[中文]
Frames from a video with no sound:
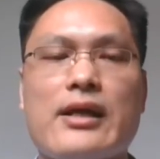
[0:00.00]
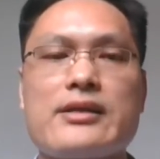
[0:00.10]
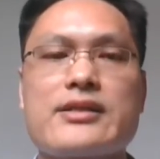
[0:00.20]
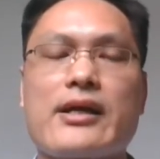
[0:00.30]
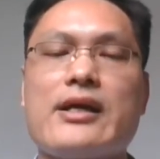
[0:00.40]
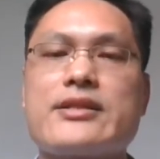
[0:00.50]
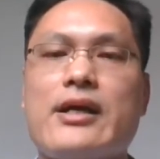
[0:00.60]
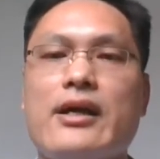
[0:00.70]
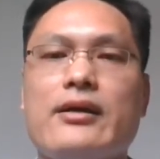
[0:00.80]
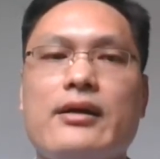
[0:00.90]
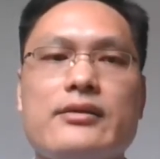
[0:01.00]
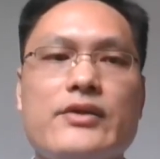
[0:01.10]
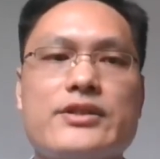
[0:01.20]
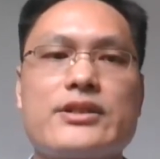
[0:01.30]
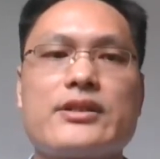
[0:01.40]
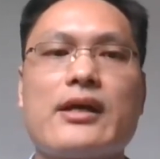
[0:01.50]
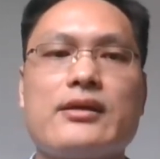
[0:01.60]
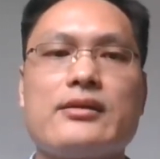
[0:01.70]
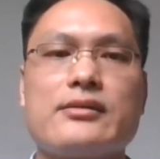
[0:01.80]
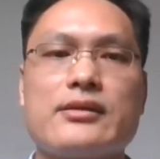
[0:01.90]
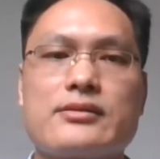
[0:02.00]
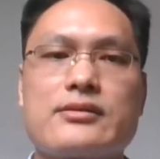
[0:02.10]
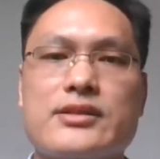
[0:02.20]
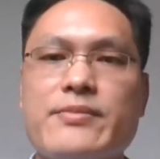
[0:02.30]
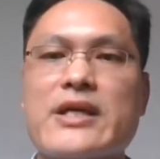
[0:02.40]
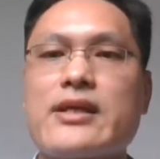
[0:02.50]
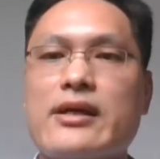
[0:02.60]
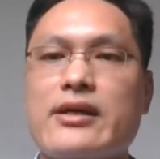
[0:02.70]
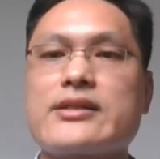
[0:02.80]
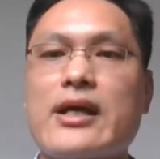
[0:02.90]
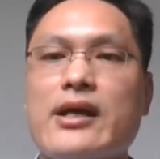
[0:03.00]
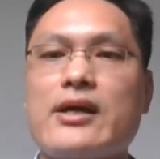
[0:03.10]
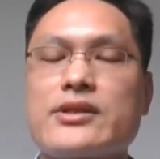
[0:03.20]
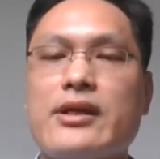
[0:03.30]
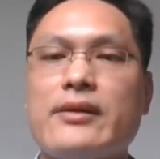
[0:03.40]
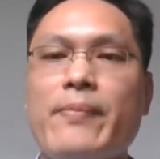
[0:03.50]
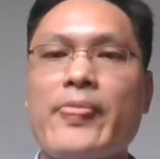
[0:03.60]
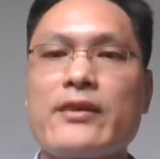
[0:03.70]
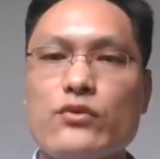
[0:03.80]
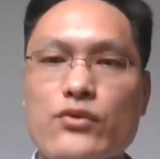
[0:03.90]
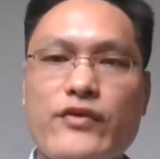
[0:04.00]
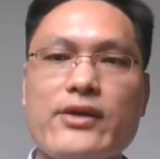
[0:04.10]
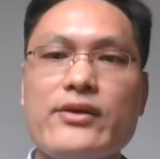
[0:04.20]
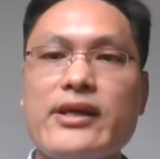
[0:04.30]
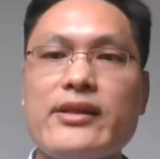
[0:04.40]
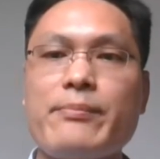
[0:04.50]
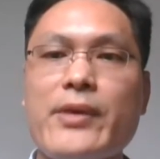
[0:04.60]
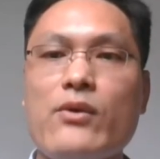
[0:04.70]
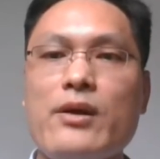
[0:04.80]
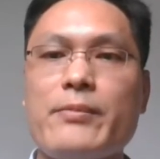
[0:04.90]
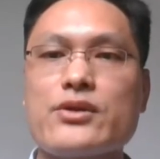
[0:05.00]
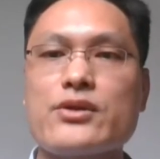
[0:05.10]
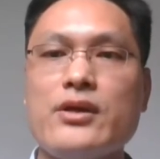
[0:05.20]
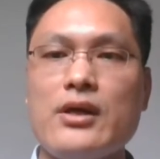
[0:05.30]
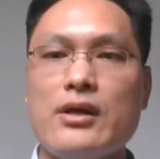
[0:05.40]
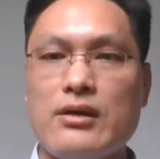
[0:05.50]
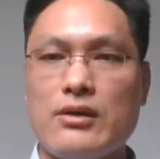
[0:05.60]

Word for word: 所以啊，我们人要懂得谦卑，要懂得善待那些不如我们的低级系统，